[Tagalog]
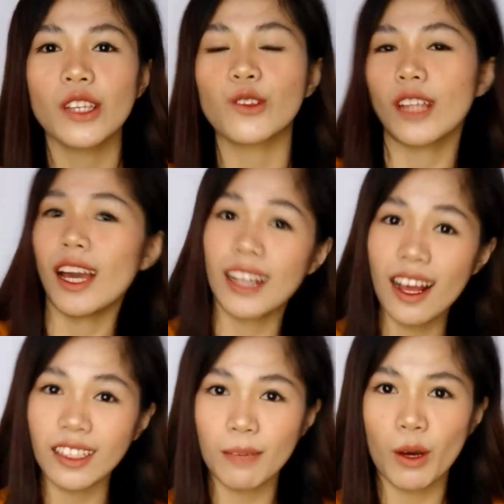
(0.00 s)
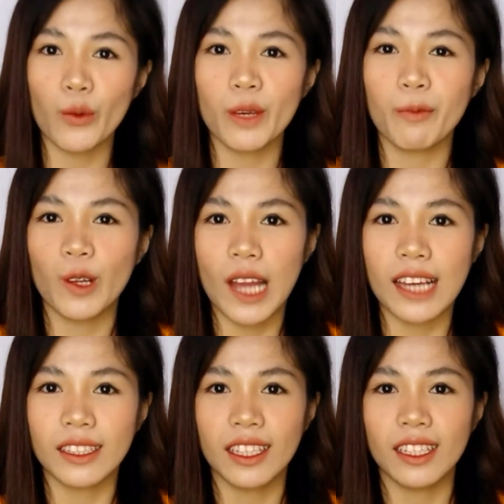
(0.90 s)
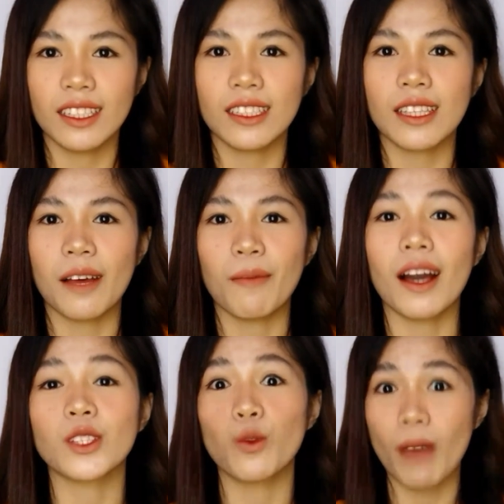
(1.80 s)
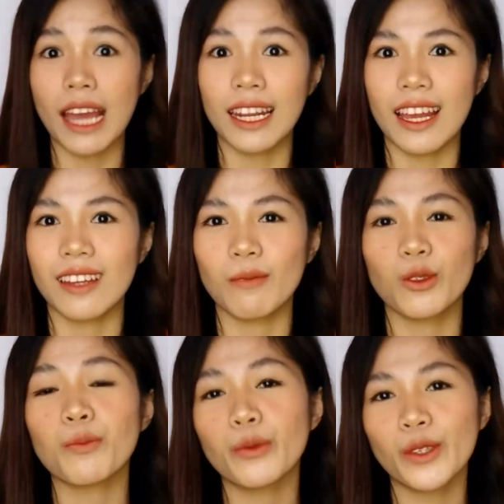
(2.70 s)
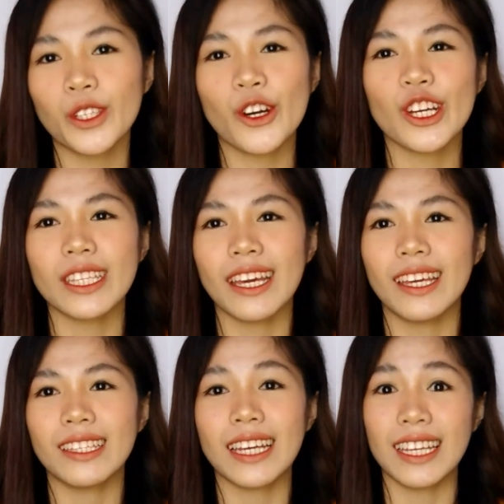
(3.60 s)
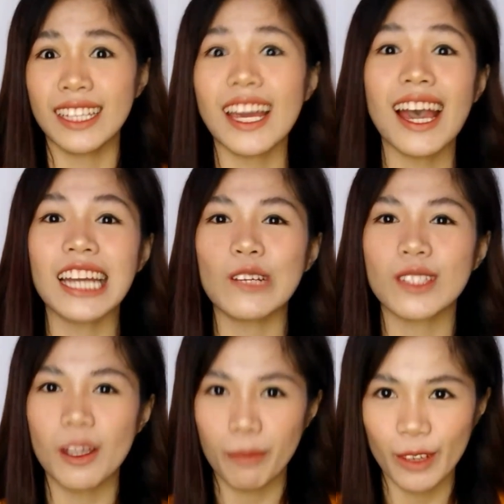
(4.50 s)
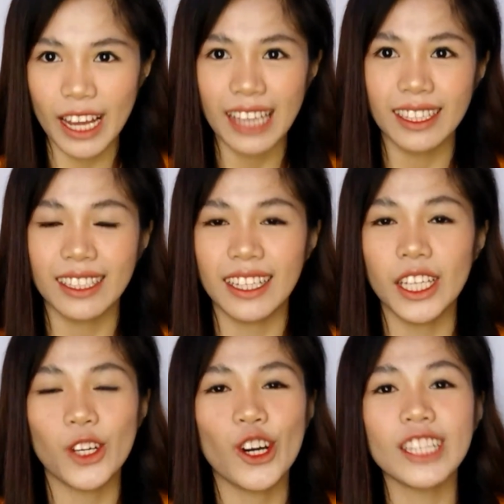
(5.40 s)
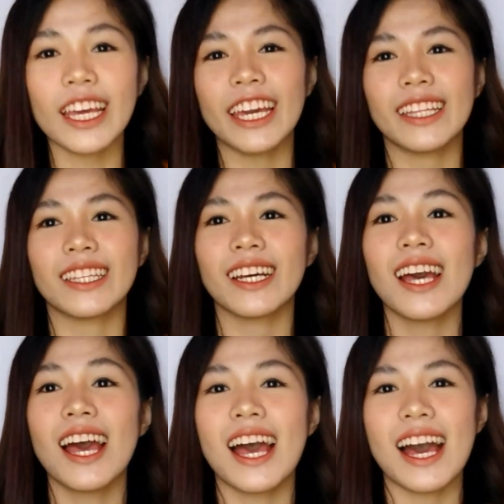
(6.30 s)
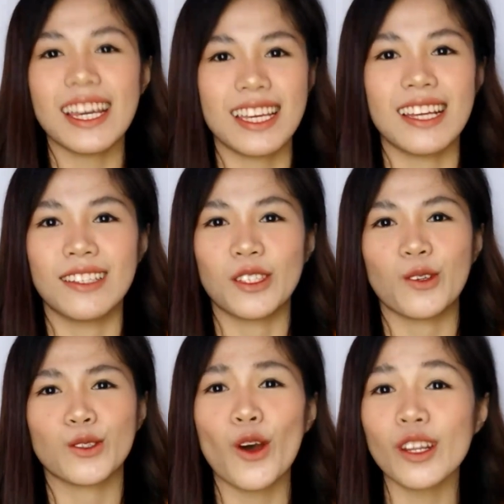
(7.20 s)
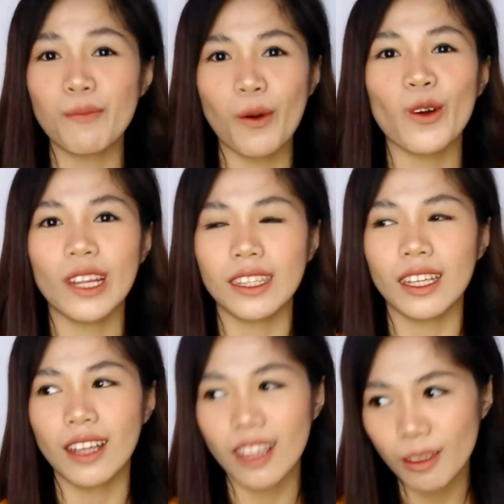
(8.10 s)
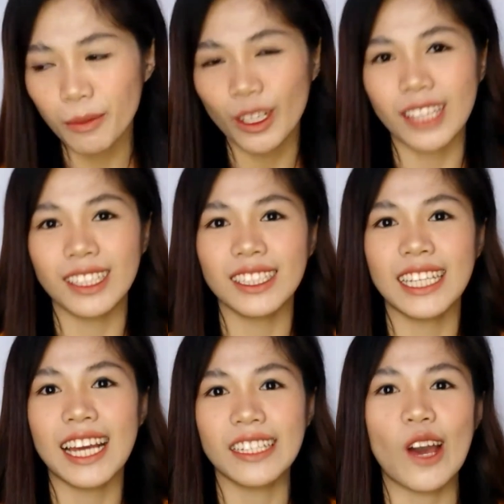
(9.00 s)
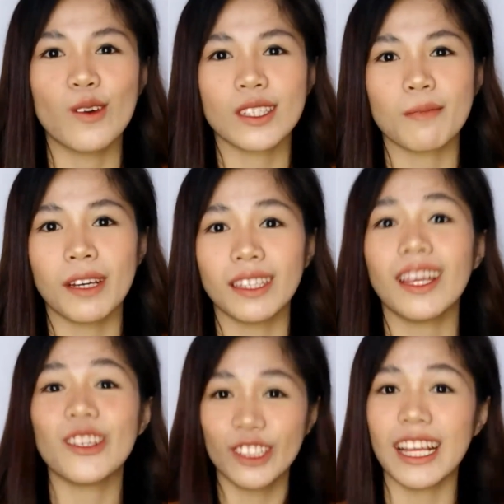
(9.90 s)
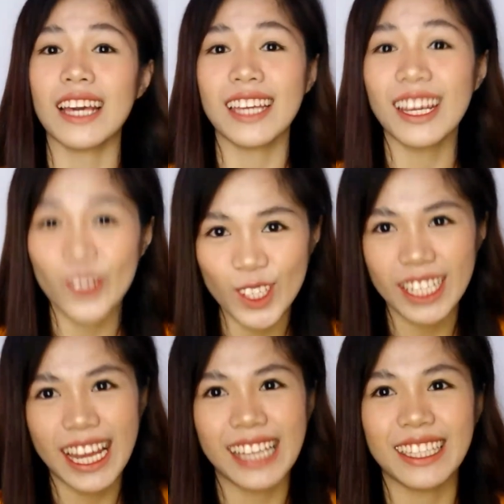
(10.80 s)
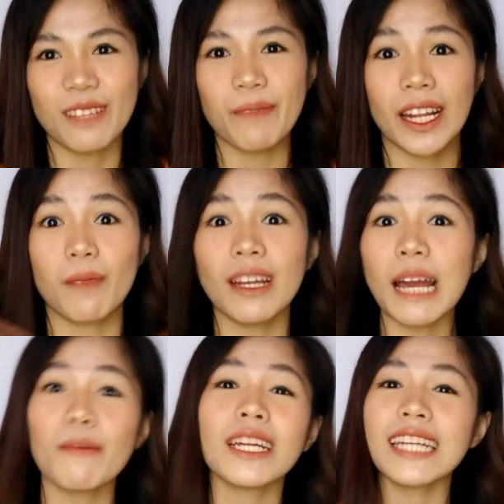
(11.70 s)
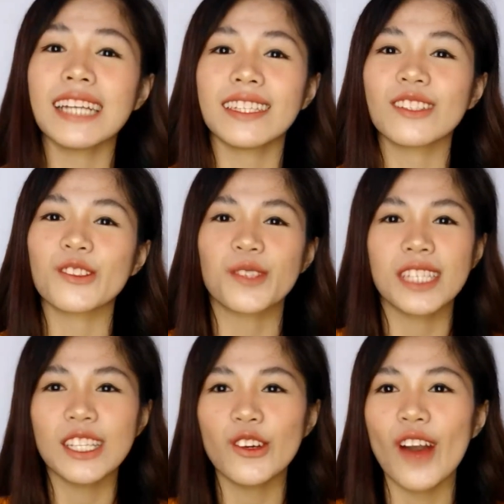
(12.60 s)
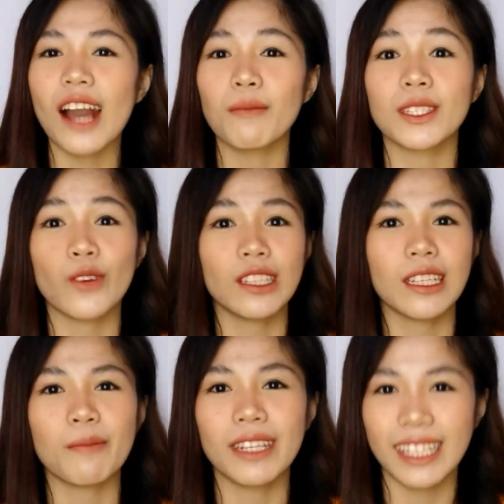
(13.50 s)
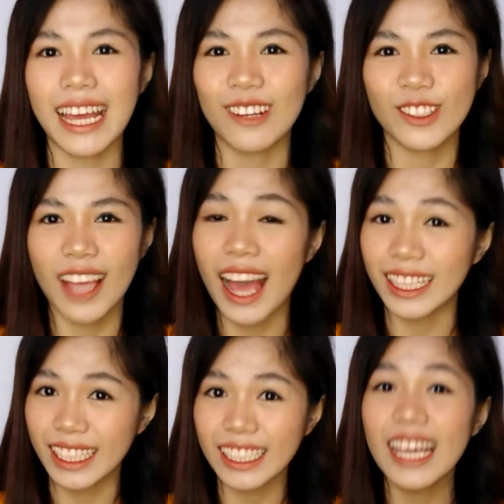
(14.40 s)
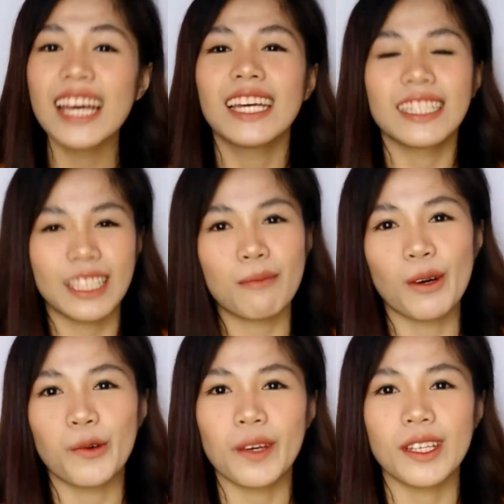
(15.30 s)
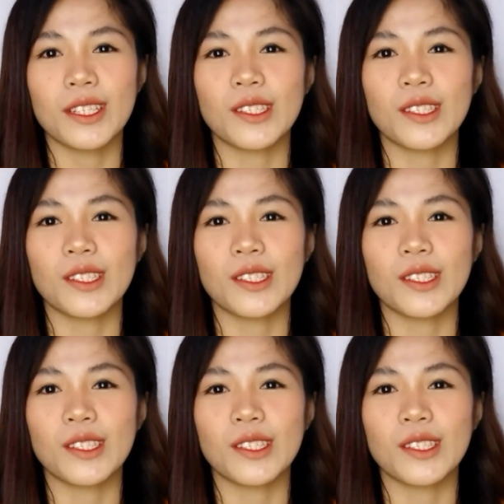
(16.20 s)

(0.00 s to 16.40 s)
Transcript: Yung nakaraang giveaway po natin sa mga sumali, alam nyo po yon And ayan, i-announce na po natin ngayon. And Ayan, so sorry po kung natagalan po natin i-announce but ngayon nga i-announce na natin para malaman na natin kung sino ang maswerteng mananalo sa ating giveaway.